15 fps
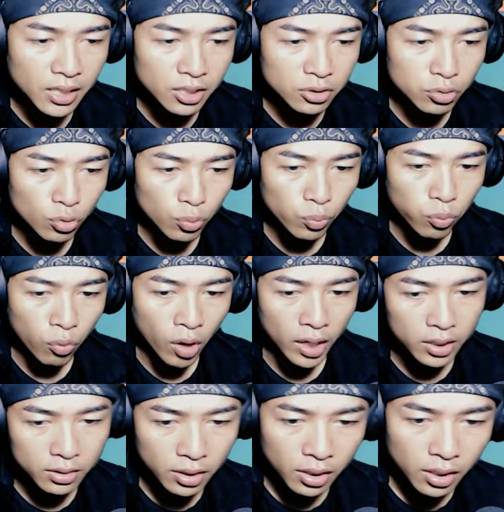sekarang disuruh
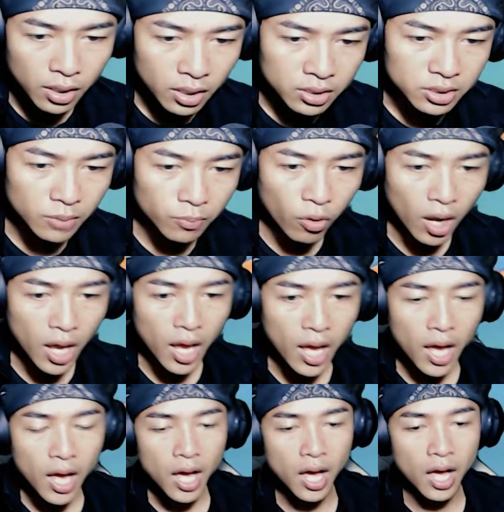buat sebuah
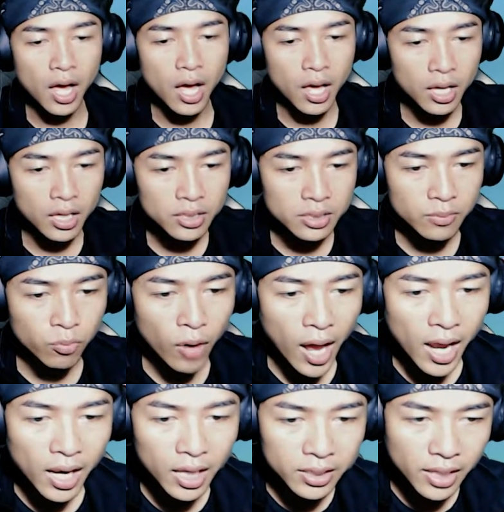sebuah
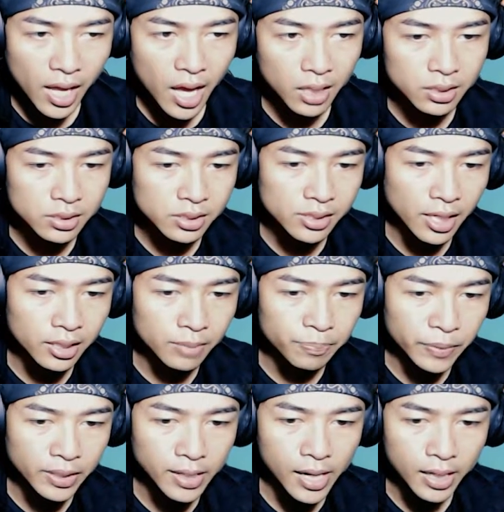alat axe dan
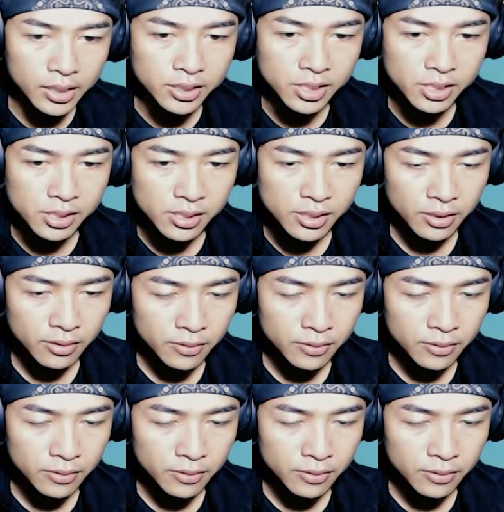pickaxe.